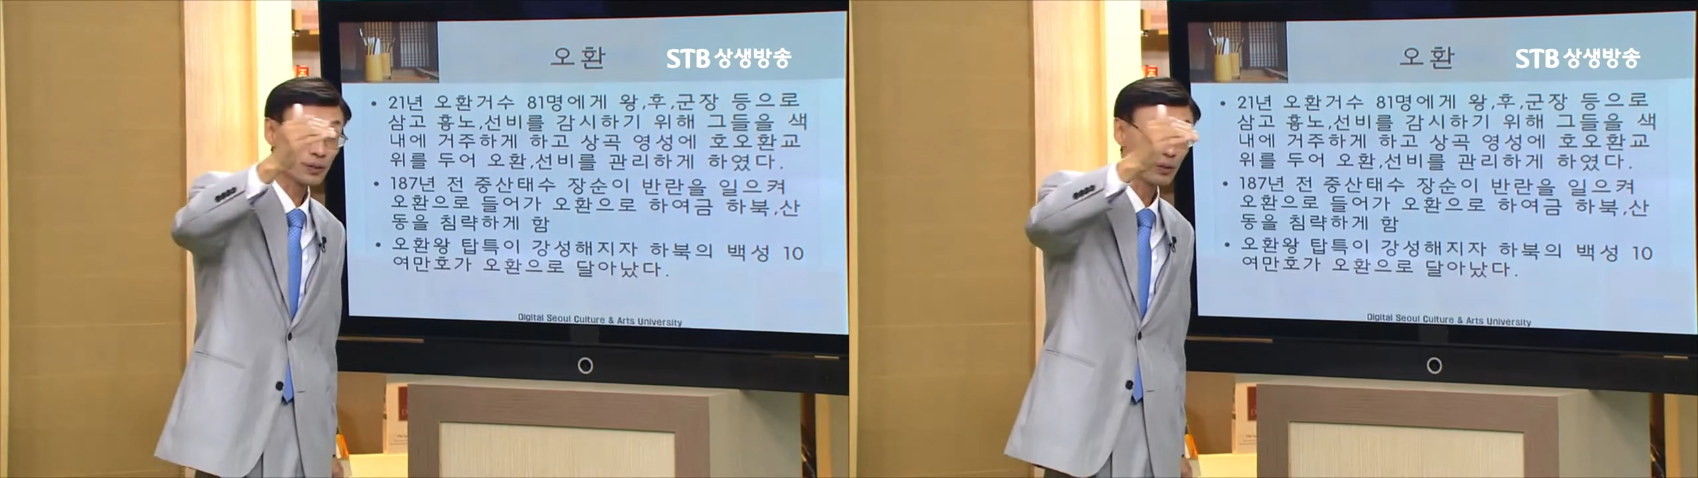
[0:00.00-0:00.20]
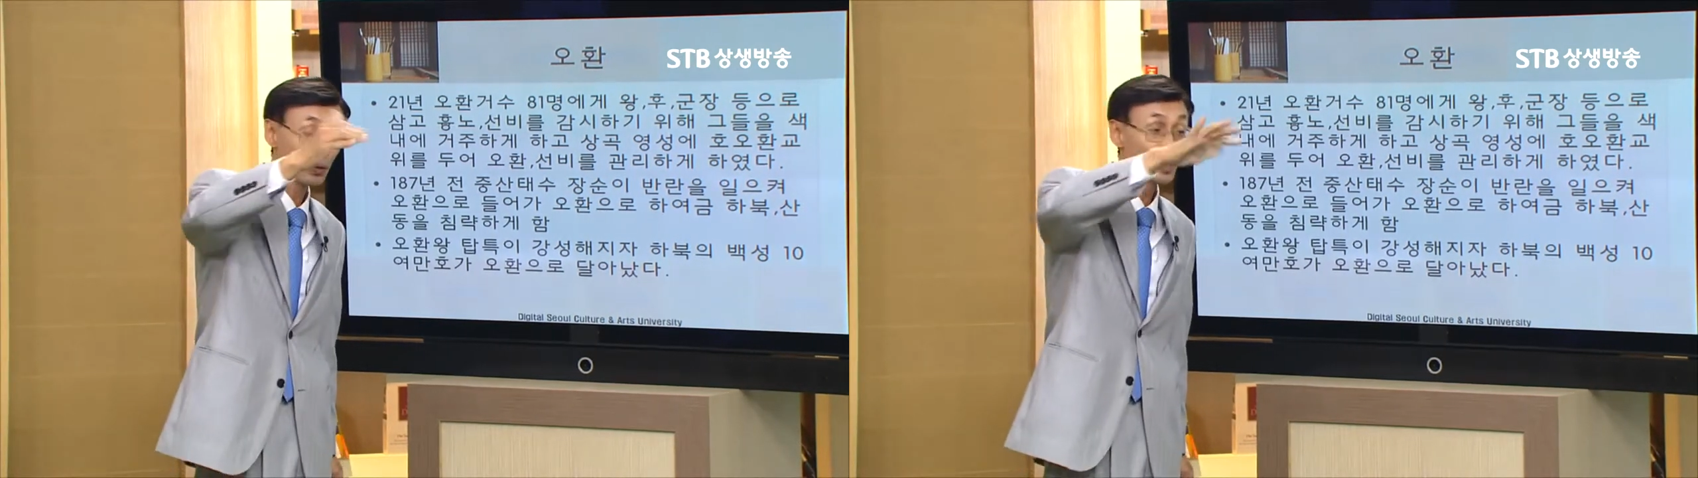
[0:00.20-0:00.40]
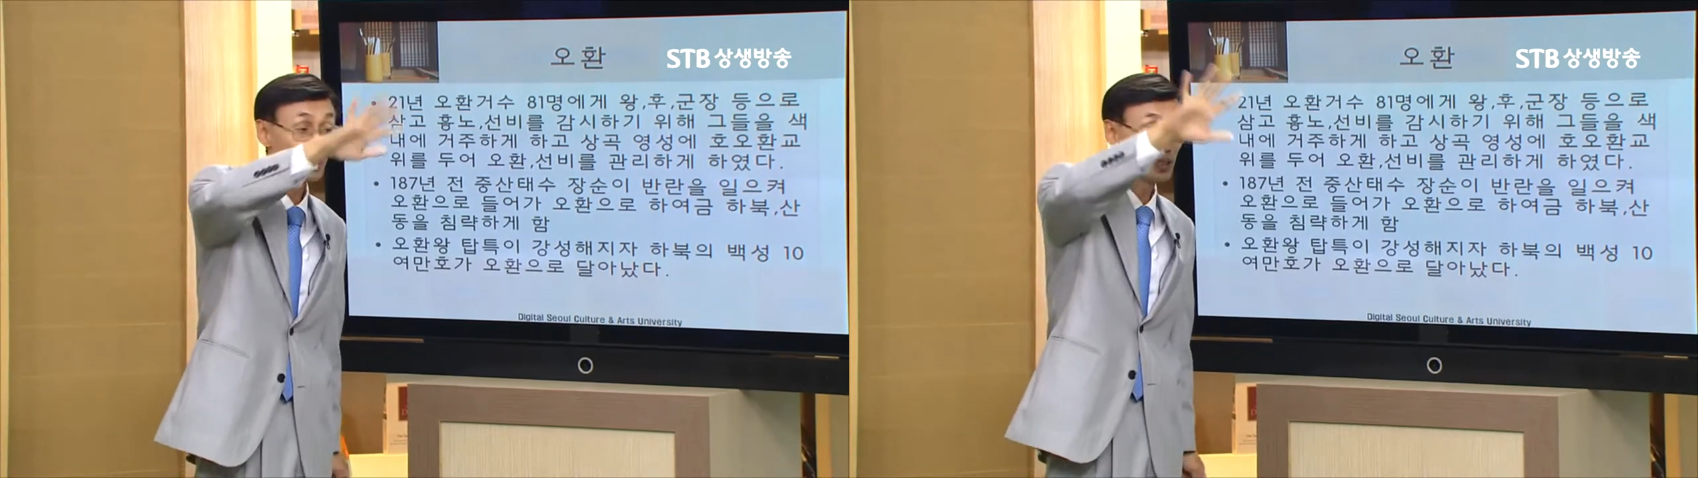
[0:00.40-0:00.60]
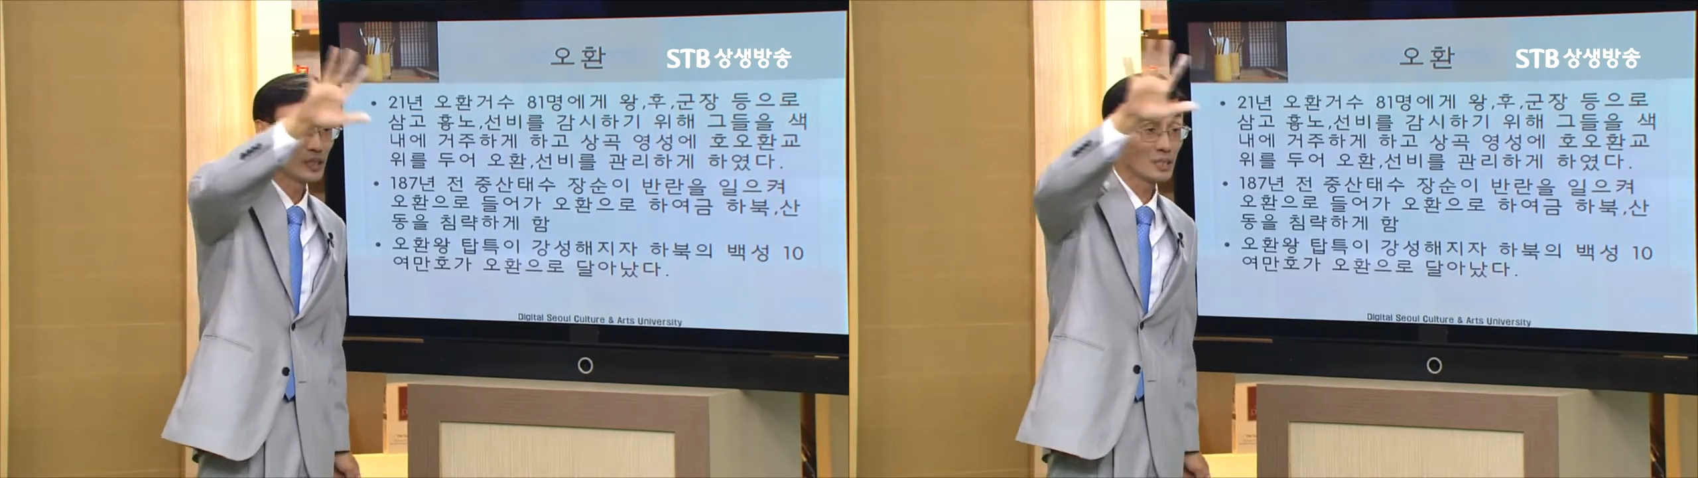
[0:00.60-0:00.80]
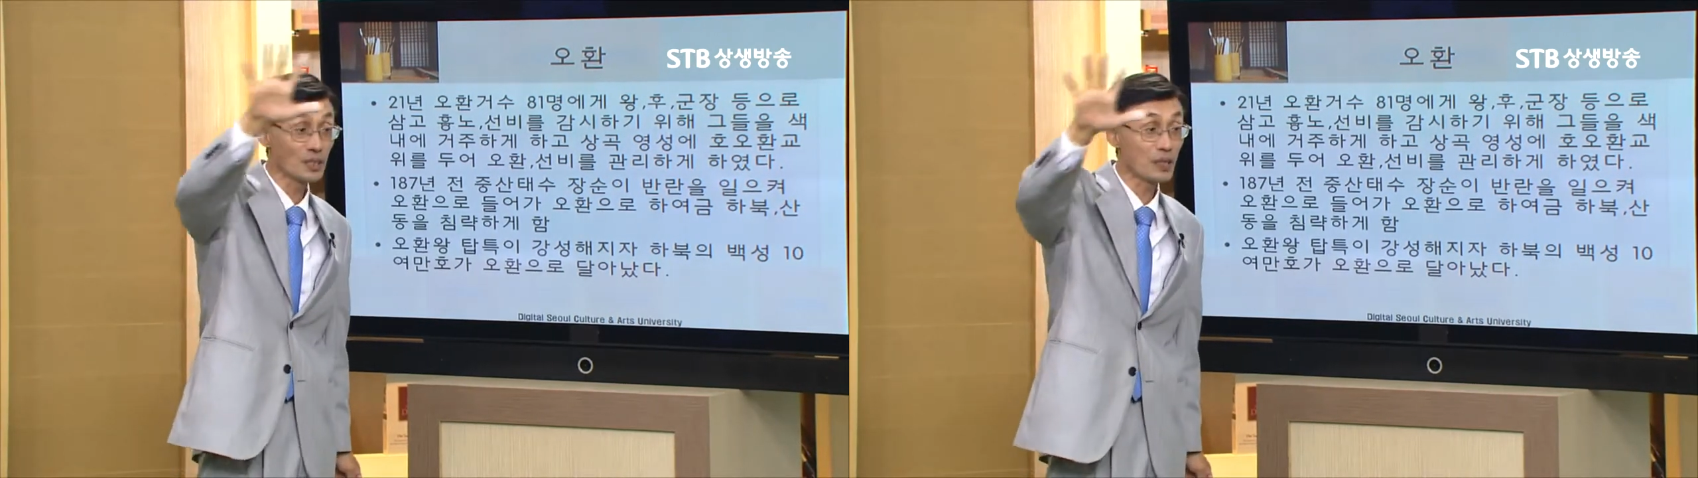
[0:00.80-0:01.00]
거기를
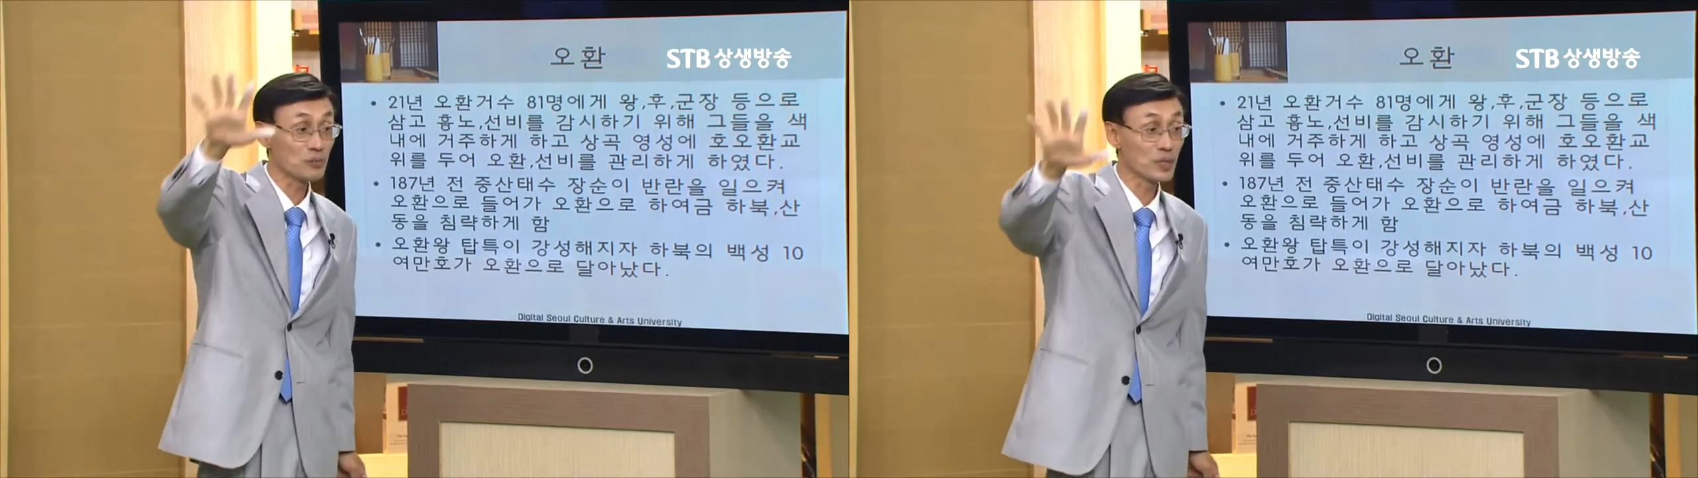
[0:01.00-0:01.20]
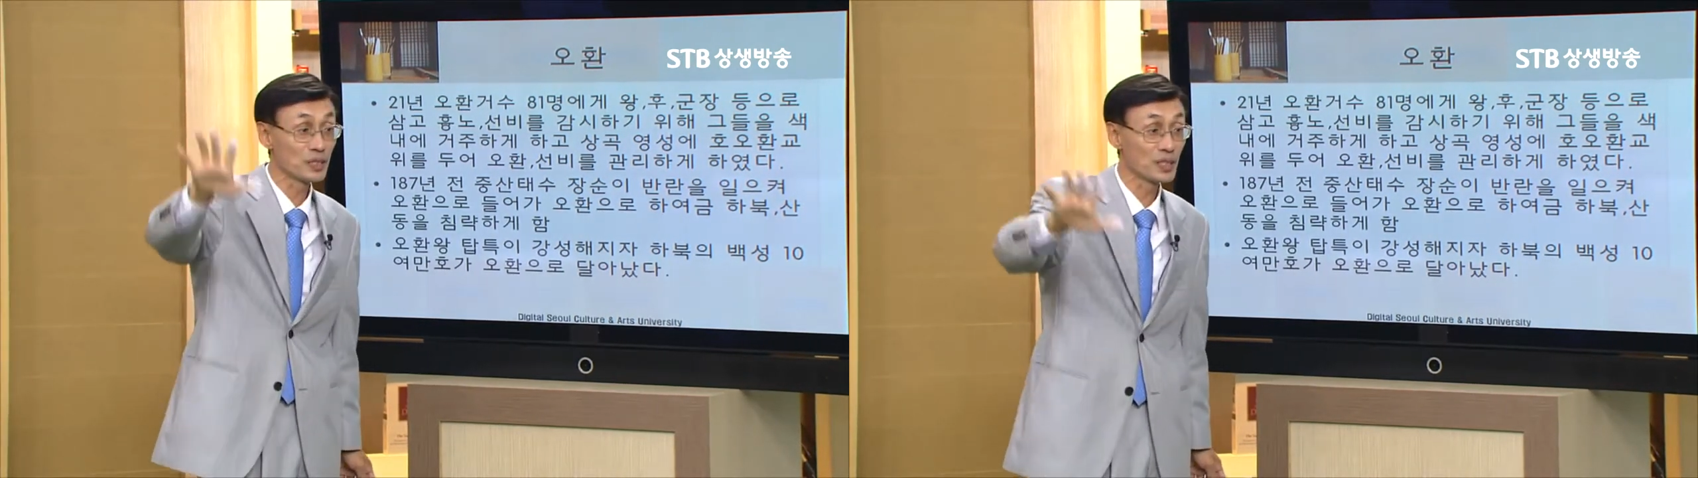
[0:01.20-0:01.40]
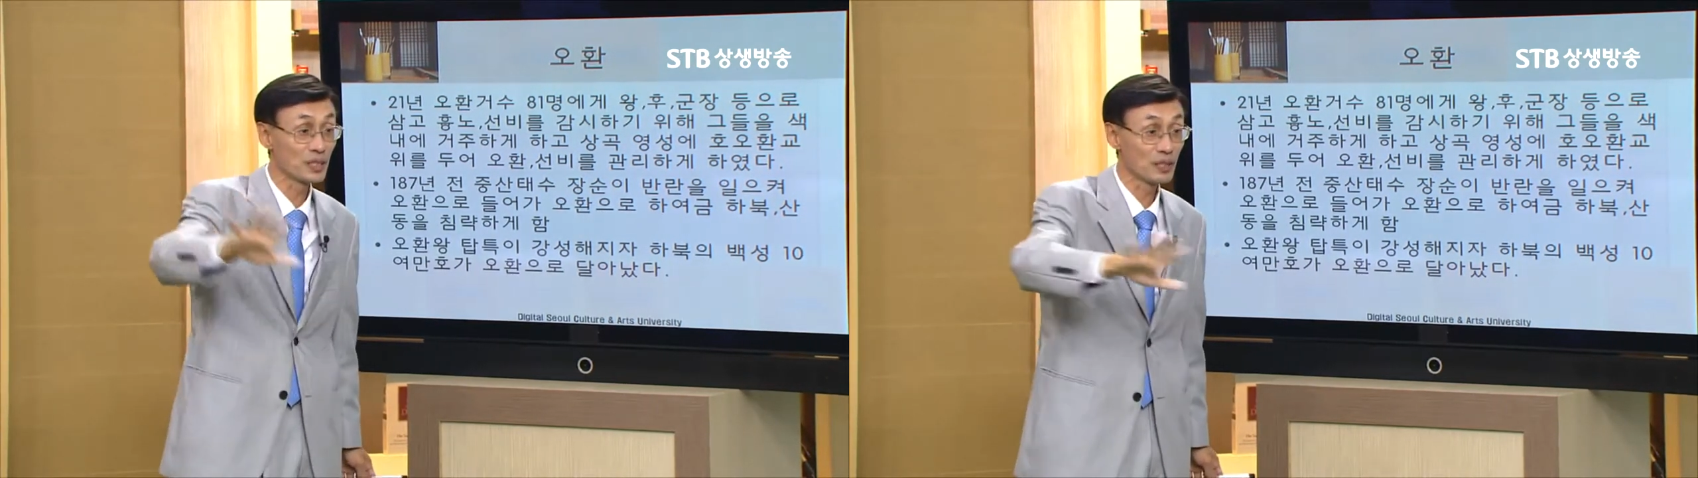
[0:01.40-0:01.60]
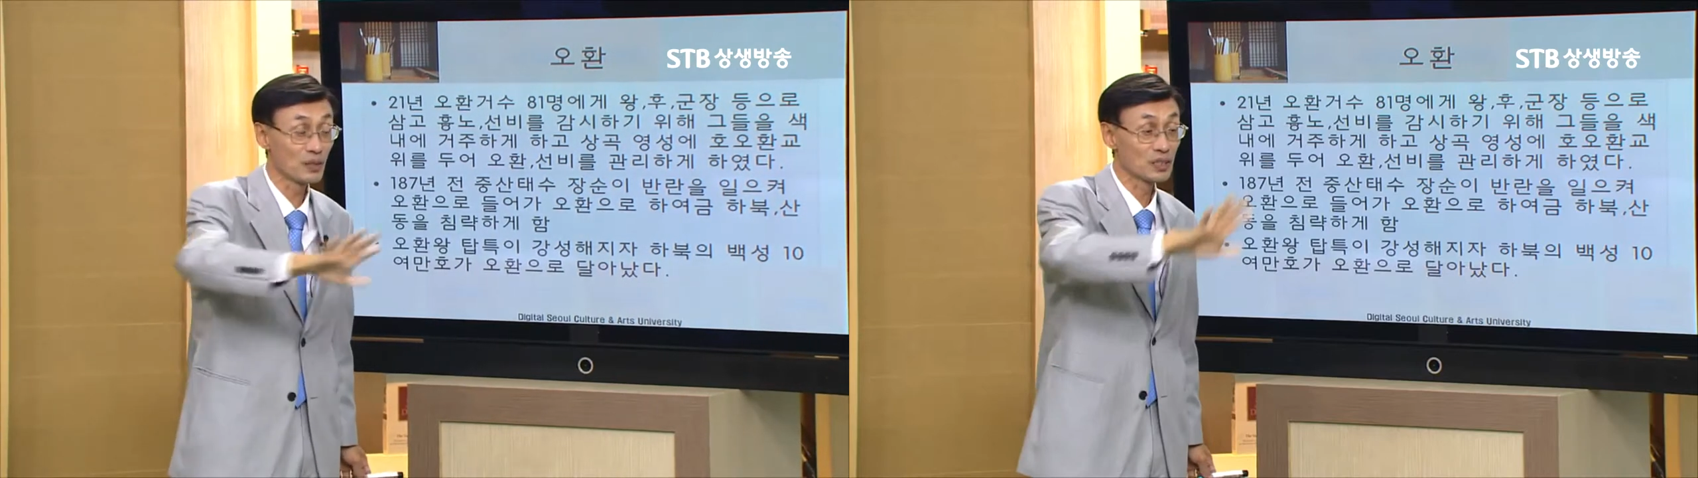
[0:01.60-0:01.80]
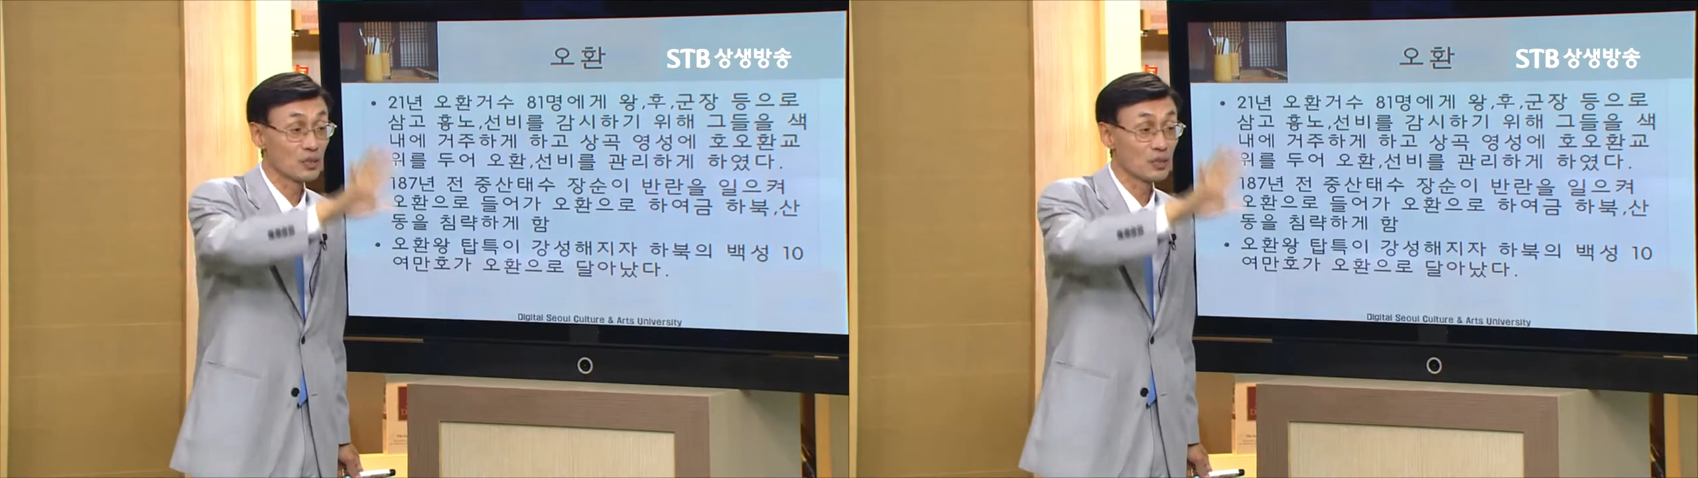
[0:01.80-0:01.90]
이제 시라무렌이라고 해요.